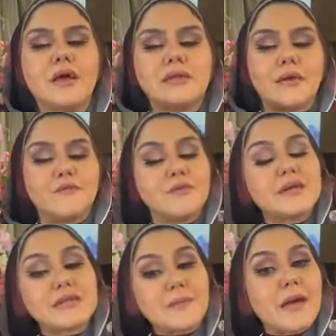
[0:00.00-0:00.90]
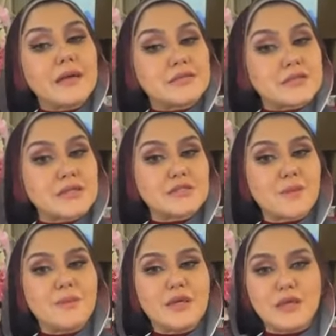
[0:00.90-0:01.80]
طيب في المرتبه
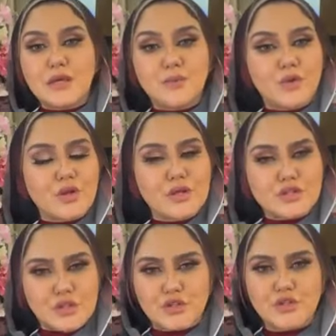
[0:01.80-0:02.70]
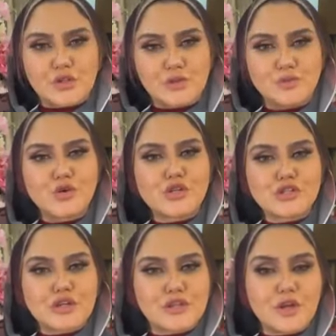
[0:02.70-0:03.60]
السادسه بيجي برج السرطان برج
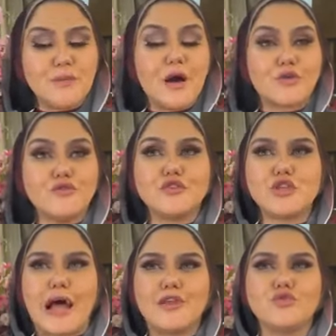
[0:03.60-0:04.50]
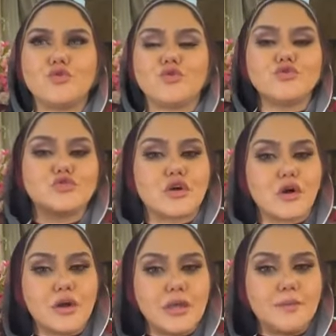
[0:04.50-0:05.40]
السرطان معروف ان عنده قدره
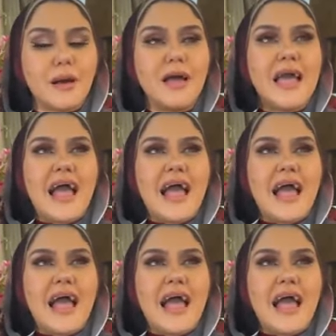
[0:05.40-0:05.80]
رهيبه